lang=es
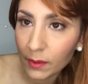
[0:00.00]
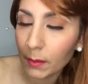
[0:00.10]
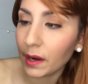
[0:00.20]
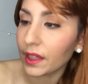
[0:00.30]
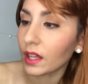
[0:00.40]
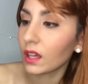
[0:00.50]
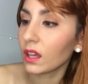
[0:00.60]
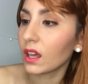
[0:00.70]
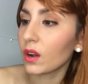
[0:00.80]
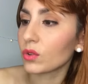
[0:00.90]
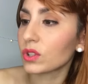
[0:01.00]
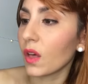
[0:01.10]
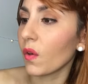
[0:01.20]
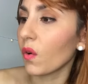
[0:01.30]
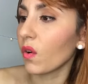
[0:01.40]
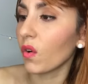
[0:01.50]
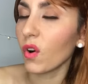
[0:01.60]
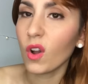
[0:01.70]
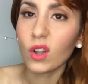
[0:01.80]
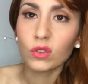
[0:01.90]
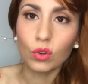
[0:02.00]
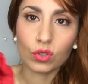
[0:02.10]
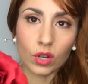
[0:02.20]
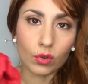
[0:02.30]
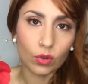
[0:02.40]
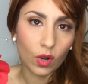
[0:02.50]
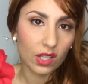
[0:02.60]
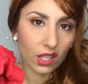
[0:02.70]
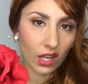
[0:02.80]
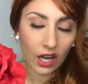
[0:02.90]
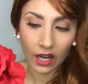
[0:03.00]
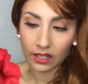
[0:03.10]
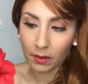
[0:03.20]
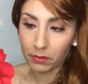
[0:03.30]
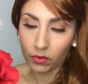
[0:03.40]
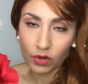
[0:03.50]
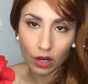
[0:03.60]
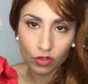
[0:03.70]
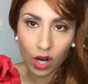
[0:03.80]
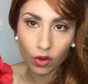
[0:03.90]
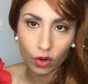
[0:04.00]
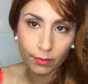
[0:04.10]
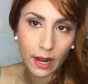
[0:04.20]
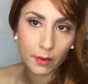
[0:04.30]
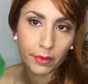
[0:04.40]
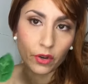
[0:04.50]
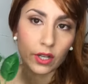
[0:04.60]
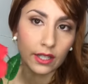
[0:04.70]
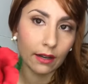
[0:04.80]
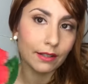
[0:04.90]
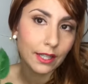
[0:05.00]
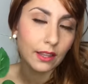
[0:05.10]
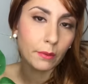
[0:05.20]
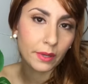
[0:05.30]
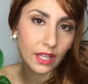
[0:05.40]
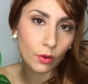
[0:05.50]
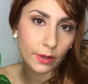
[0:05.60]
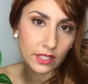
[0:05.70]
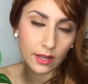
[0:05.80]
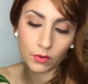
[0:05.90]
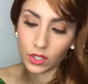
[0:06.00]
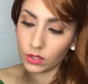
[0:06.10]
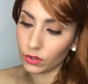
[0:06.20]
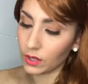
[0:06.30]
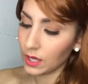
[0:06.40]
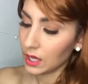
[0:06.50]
que me parece que ha costado 2 euros o así en el Alcampo, una rosa normal, pero que tenga bastante pétalo para que sea bonito.